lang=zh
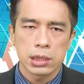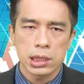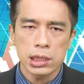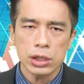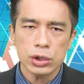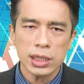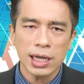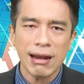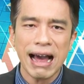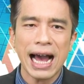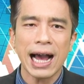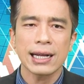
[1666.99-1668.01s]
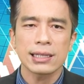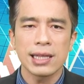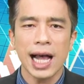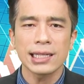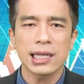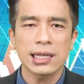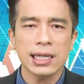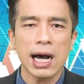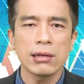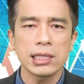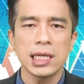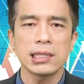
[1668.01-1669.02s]
持续的拉拉升
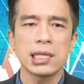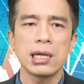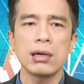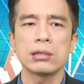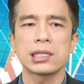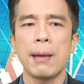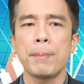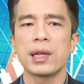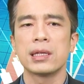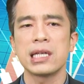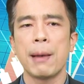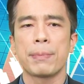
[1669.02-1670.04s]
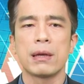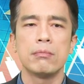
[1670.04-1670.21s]
高阶车用产品的占比，